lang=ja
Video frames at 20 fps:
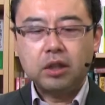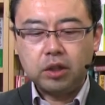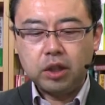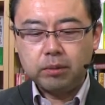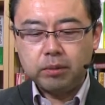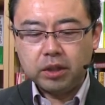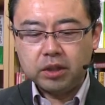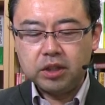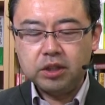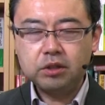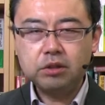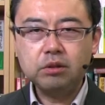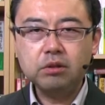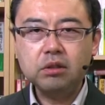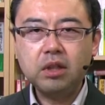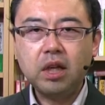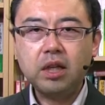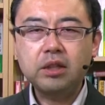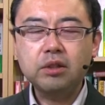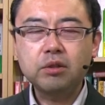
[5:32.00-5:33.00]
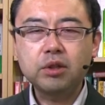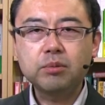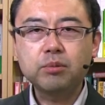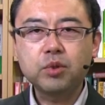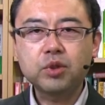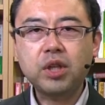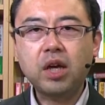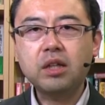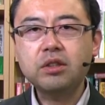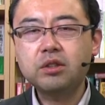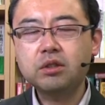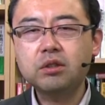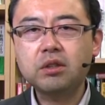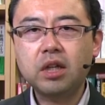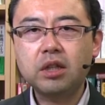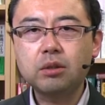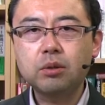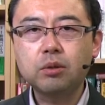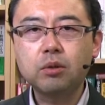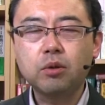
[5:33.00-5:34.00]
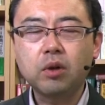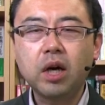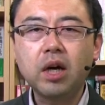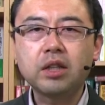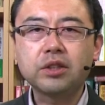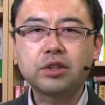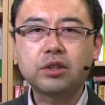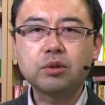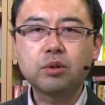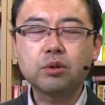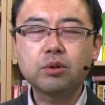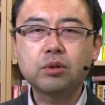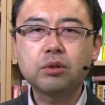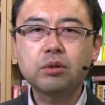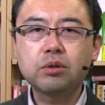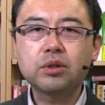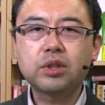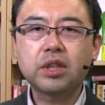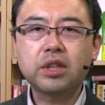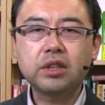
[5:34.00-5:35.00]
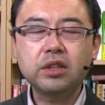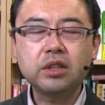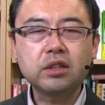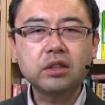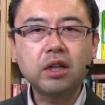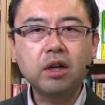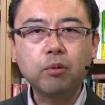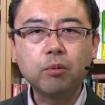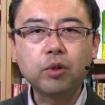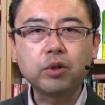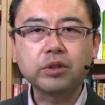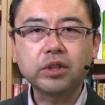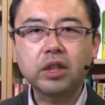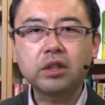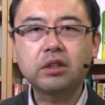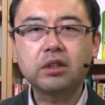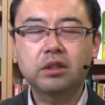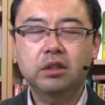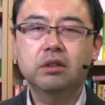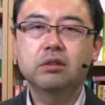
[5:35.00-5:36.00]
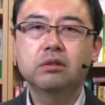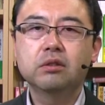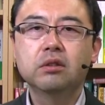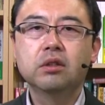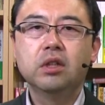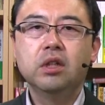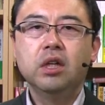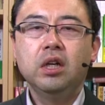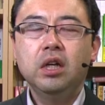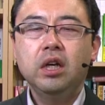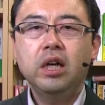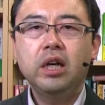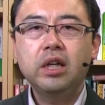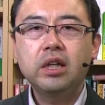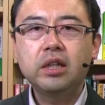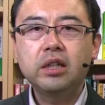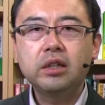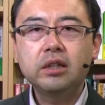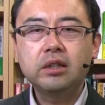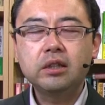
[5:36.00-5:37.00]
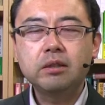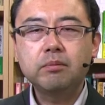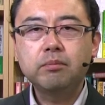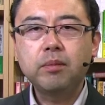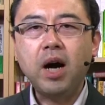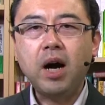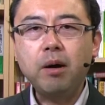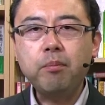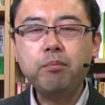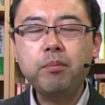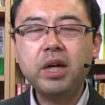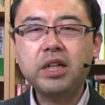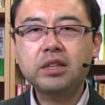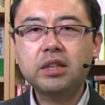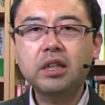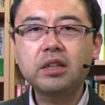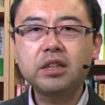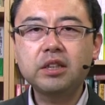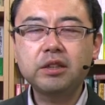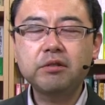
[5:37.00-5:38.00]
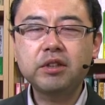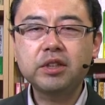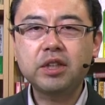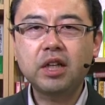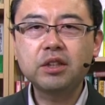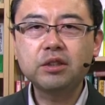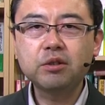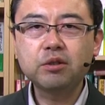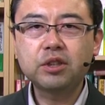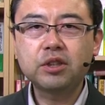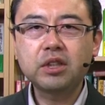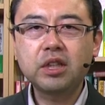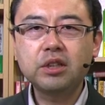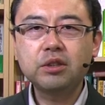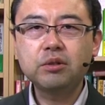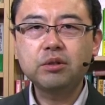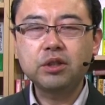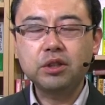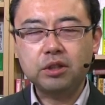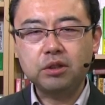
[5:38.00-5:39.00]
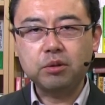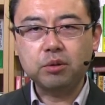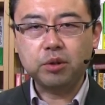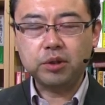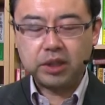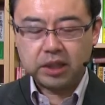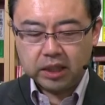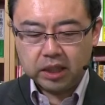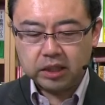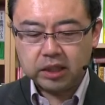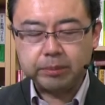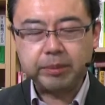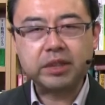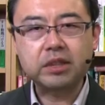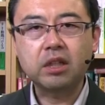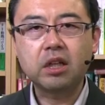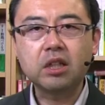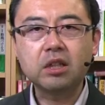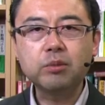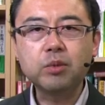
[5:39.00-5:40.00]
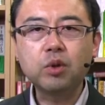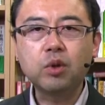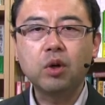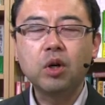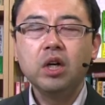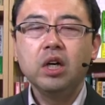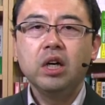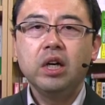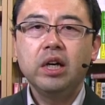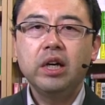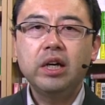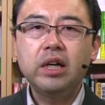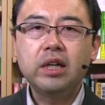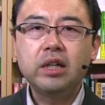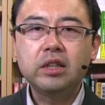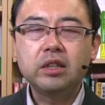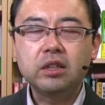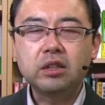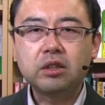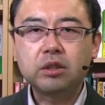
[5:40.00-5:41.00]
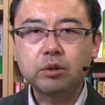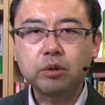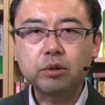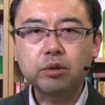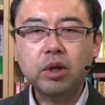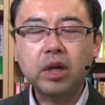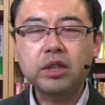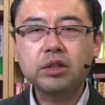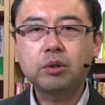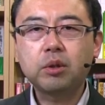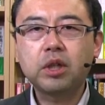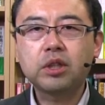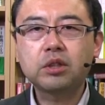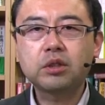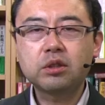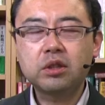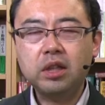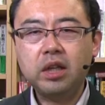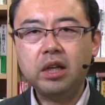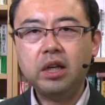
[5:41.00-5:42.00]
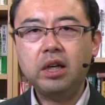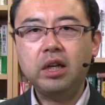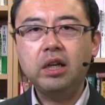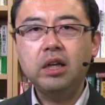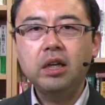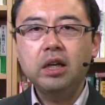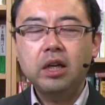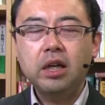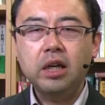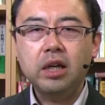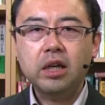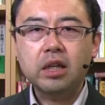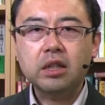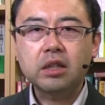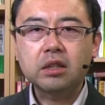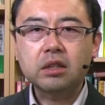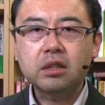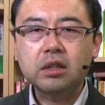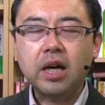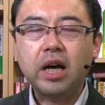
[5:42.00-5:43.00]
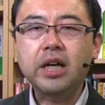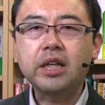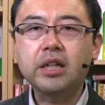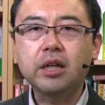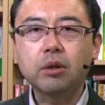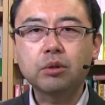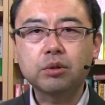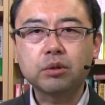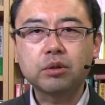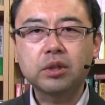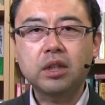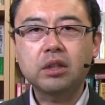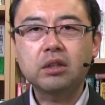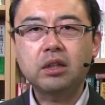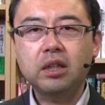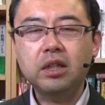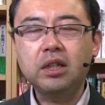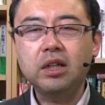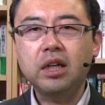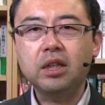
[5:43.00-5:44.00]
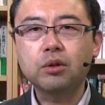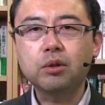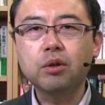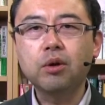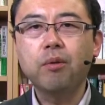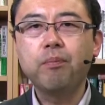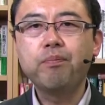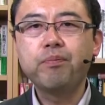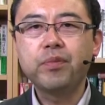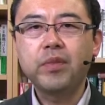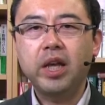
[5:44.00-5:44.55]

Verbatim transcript: 例えば20代よりも30代の方が仕事の責任が重くなってくる、まああんまり最近は残業しないようにっていうことにはなってますけれども、仕事が忙しくて、帰りが遅くなったり、あと、